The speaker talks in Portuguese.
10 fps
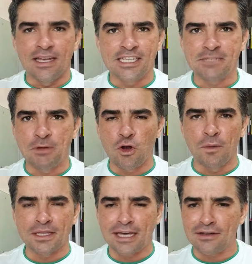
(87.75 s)
Recebi
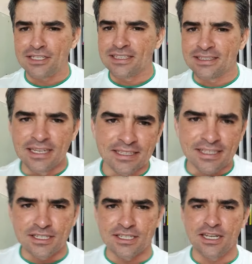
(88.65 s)
comentário de
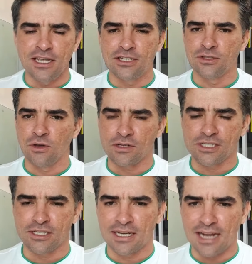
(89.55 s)
tanta gente,
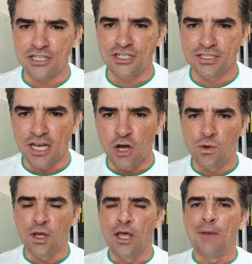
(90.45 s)
nossa,
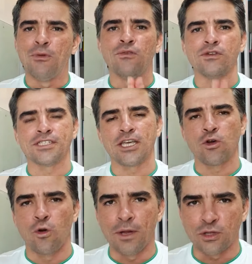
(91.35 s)
gratidão por você que
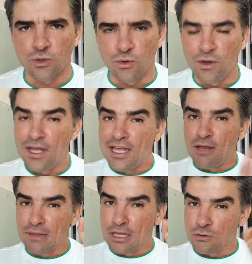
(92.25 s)
comentou.
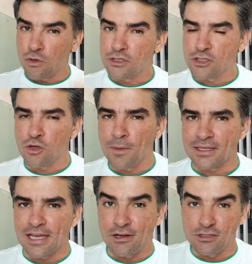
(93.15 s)
Eu leio todos os
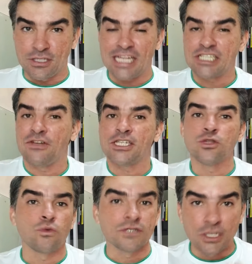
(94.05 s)
comentários, às vezes eu
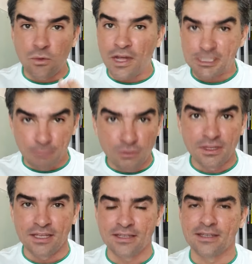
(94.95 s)
não consigo
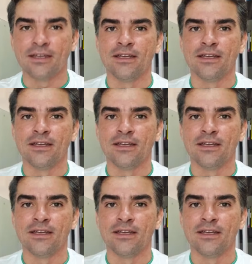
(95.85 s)
responder.